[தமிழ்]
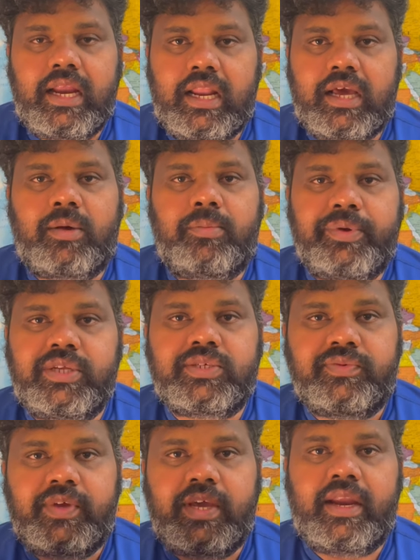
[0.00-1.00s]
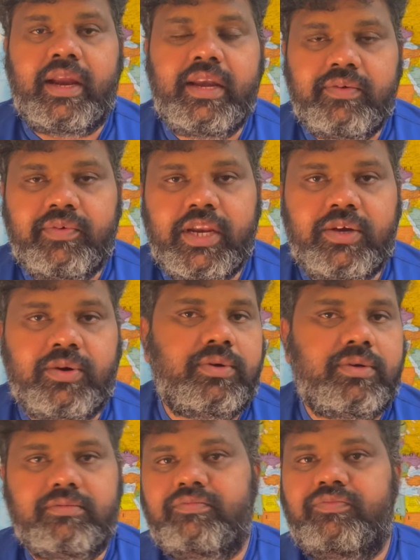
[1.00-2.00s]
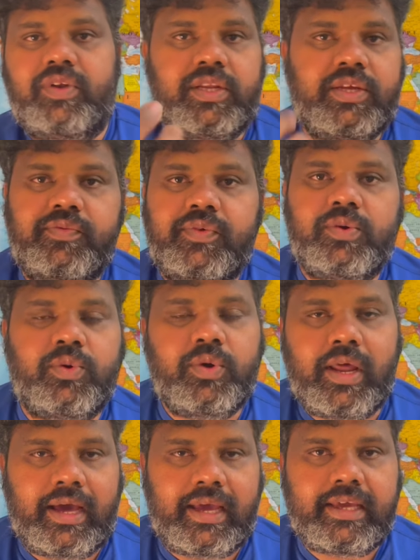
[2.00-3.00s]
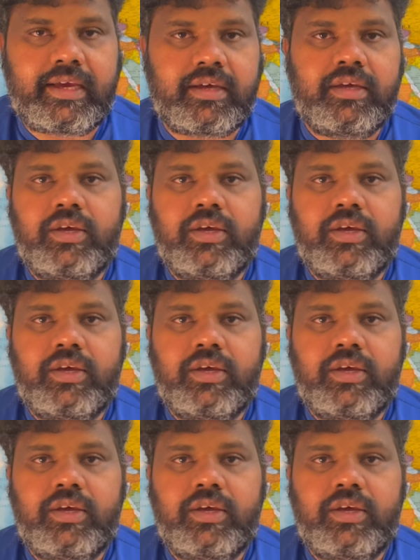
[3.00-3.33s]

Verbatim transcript: எல்லா கம்பெனிஸும் வி ஆர் ஏர்னிங் வெரி குட் வில் கிவ் யூ குட் ஹைக்